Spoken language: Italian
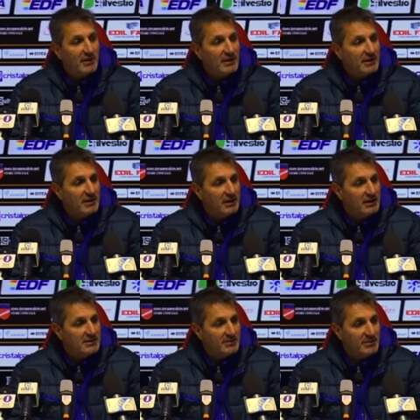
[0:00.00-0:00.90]
ma
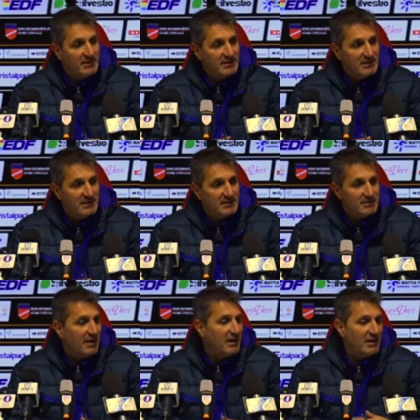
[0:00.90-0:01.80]
anche San
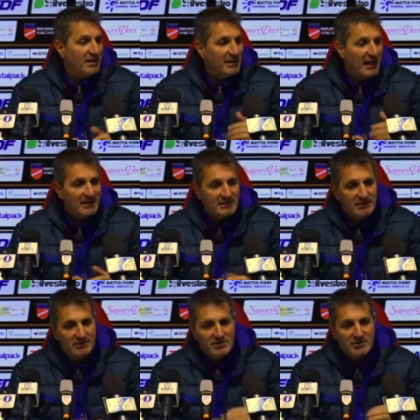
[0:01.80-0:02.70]
Benedettese, ma anche
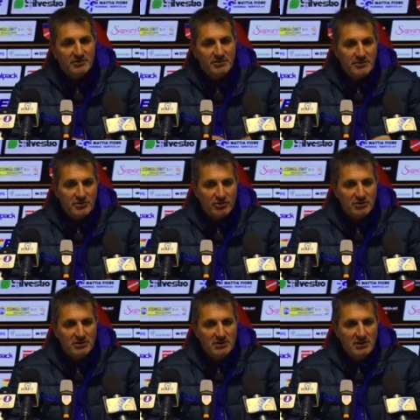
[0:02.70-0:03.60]
altri, non siano
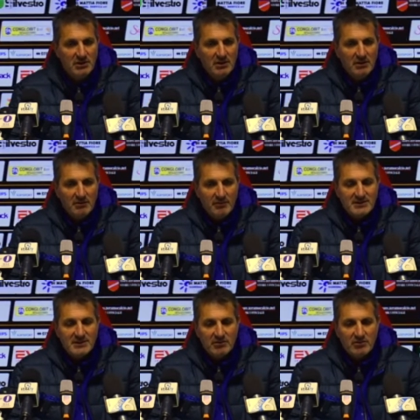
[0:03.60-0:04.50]
episodi, ma
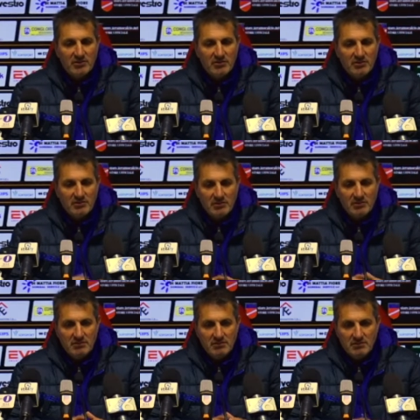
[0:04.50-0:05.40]

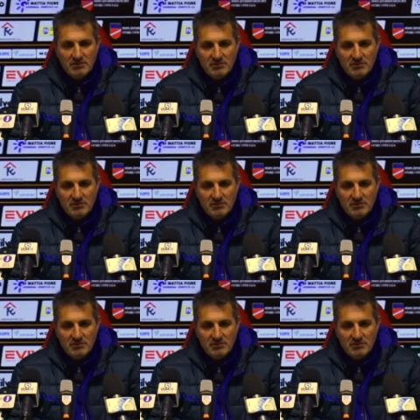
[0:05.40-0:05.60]
siano